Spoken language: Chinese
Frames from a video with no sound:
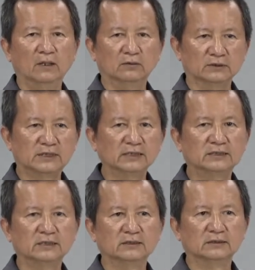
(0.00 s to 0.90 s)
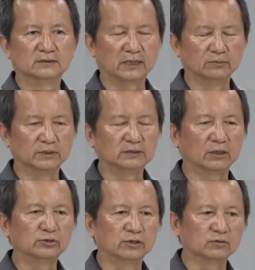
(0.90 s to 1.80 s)
我相信在我们的
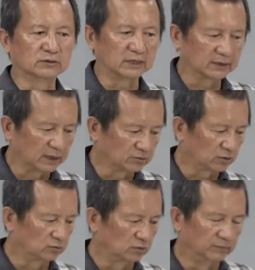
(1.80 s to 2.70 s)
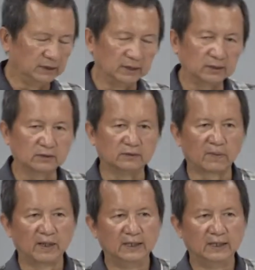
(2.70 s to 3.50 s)
教学过程当中，我们能够。